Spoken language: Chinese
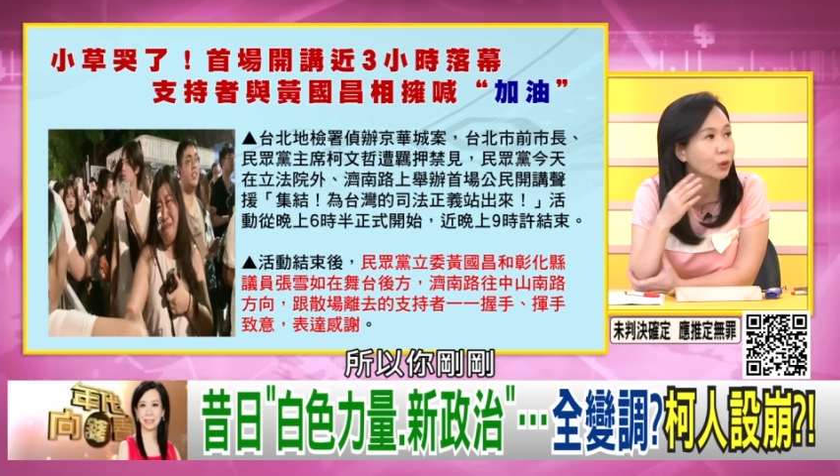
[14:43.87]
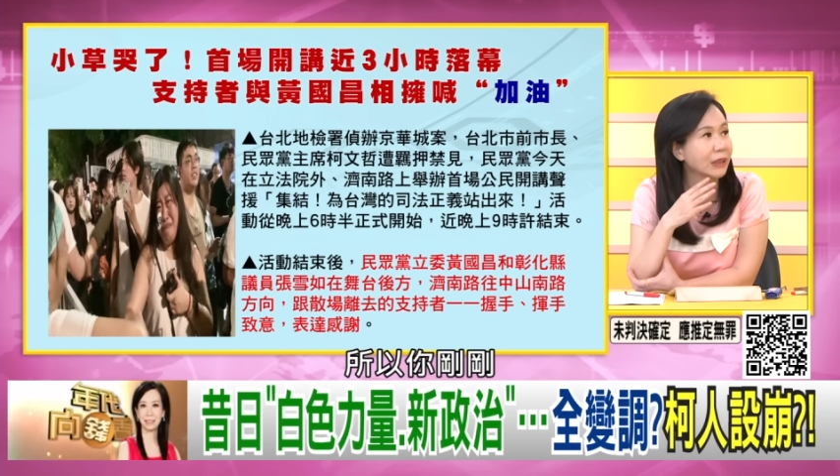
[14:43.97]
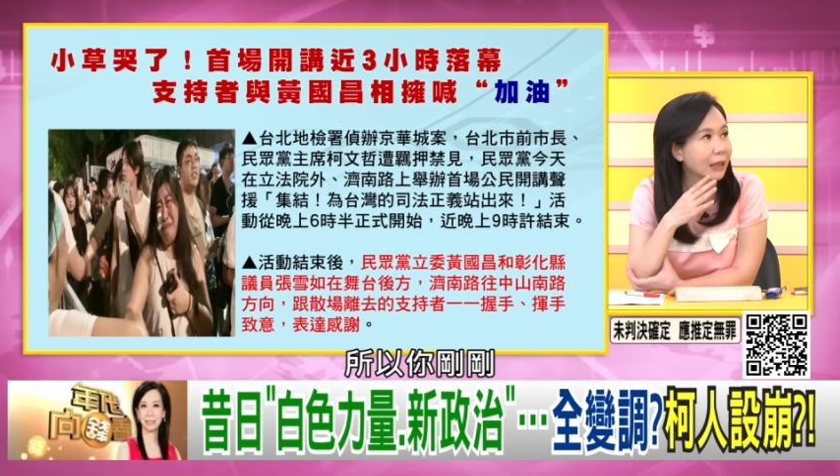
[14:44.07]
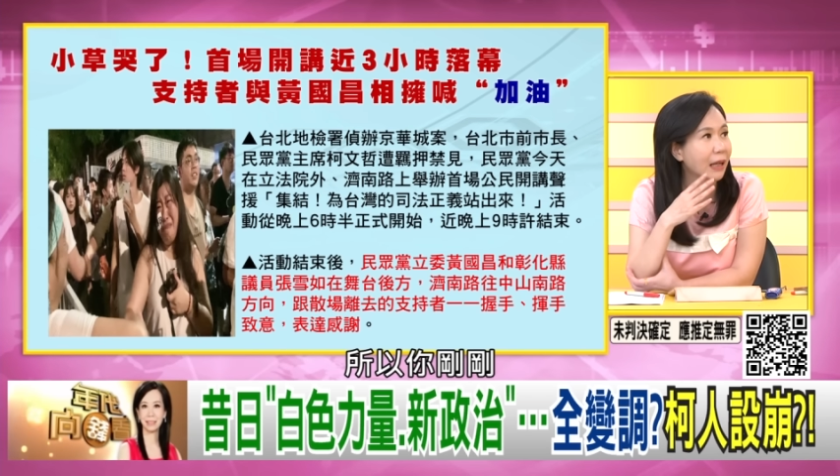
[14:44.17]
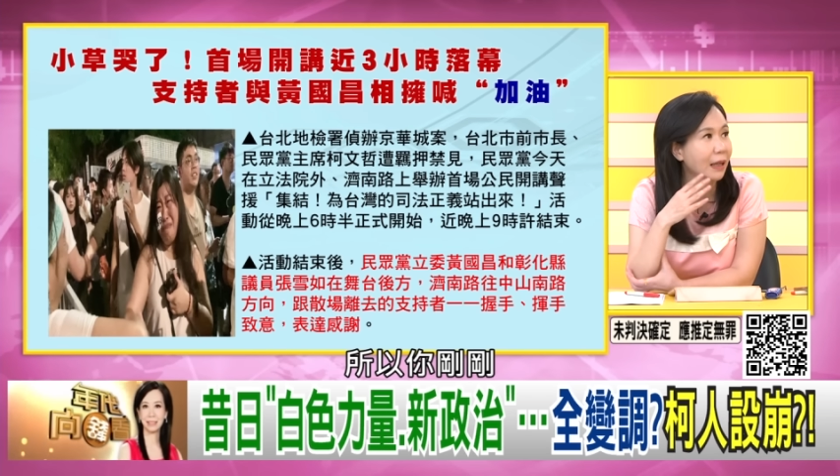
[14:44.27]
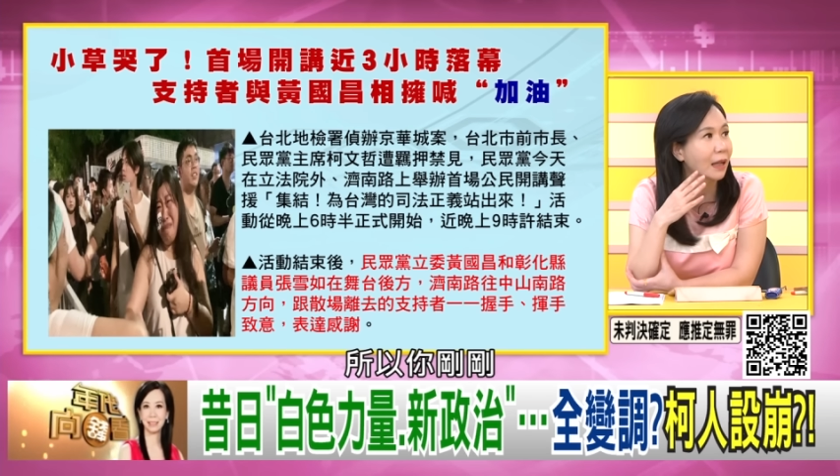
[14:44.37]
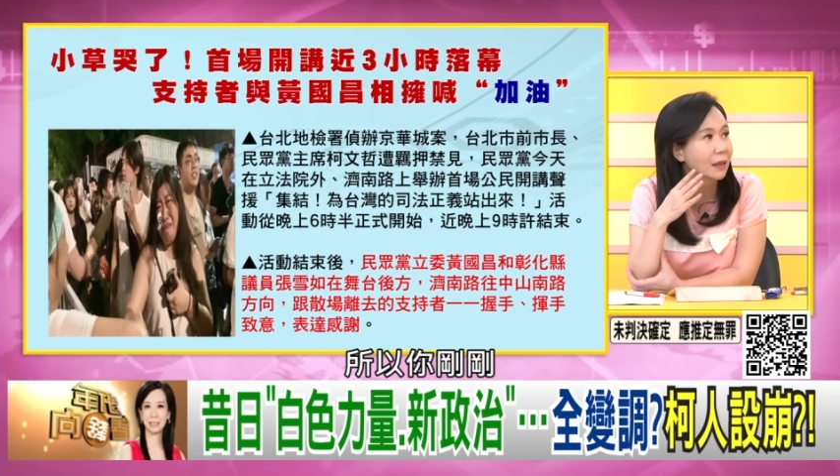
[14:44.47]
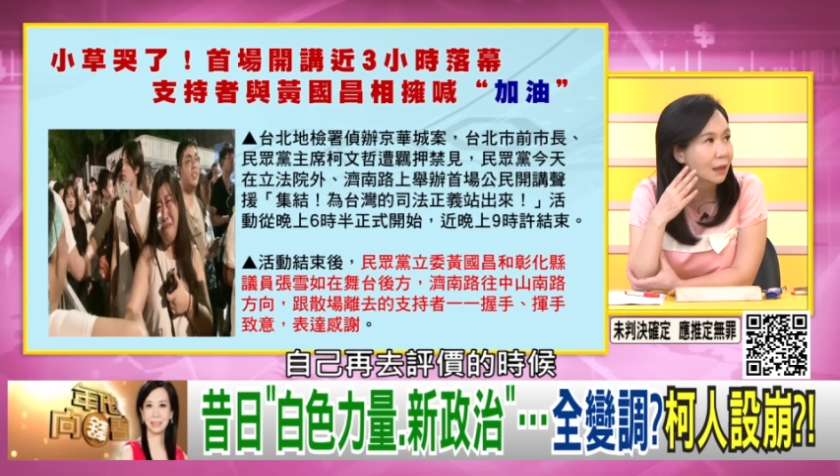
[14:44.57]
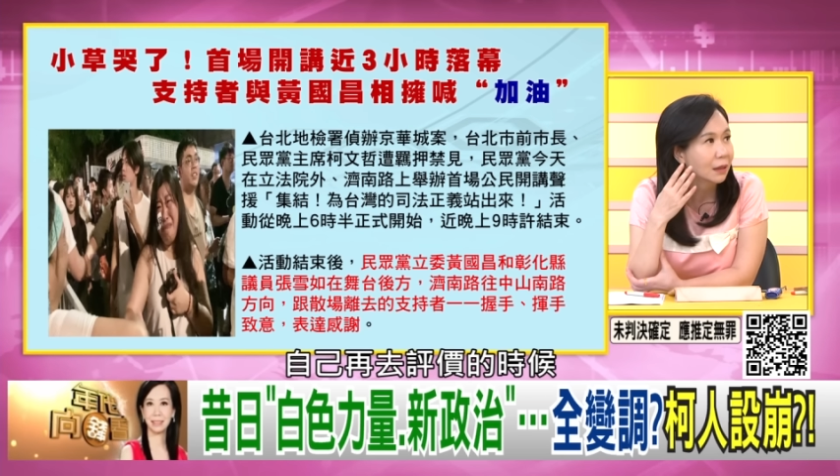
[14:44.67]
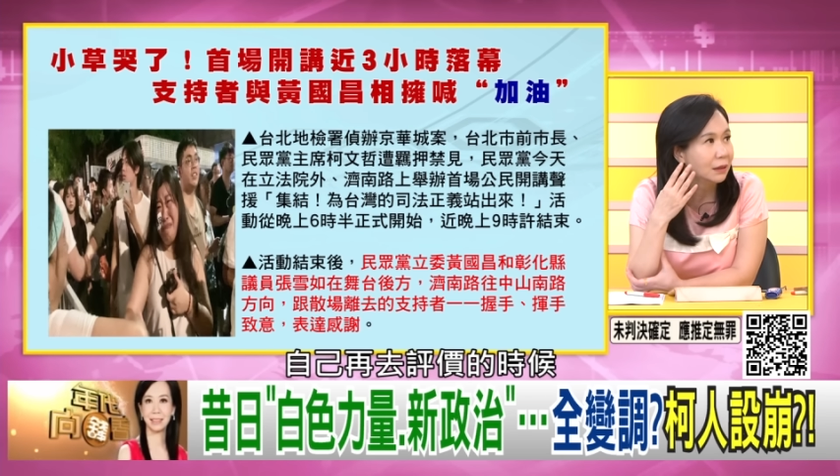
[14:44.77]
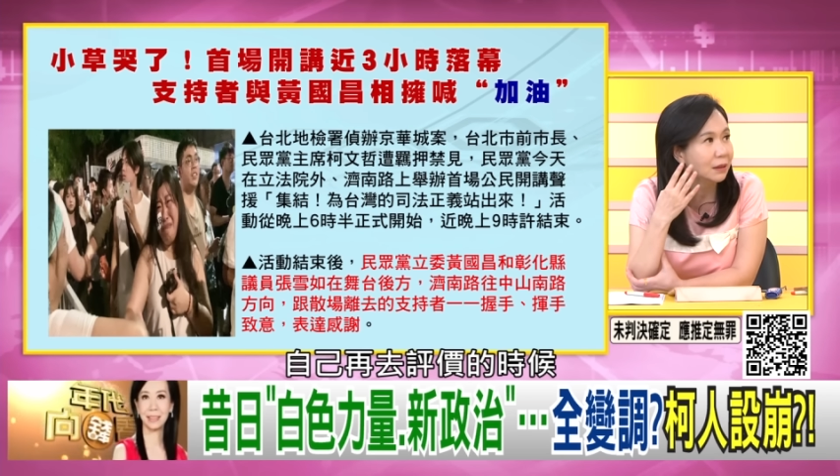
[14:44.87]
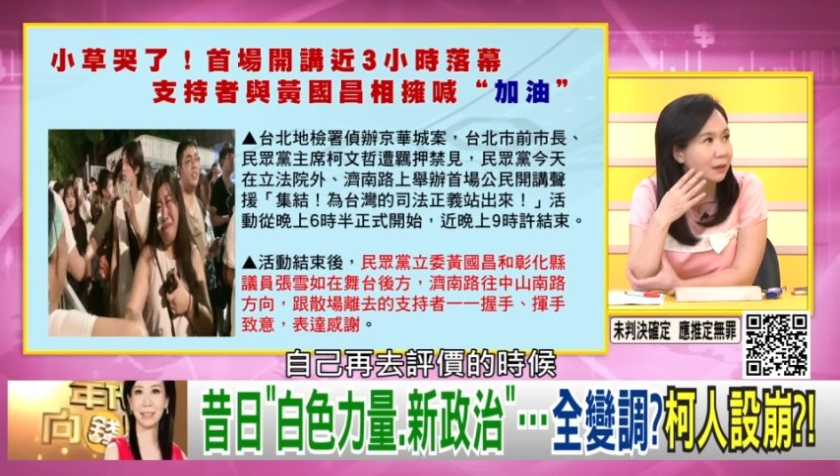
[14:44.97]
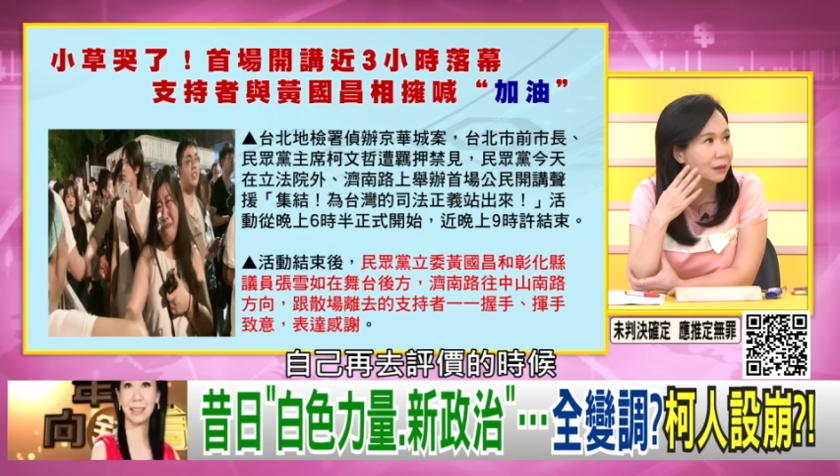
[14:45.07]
所以你刚刚自己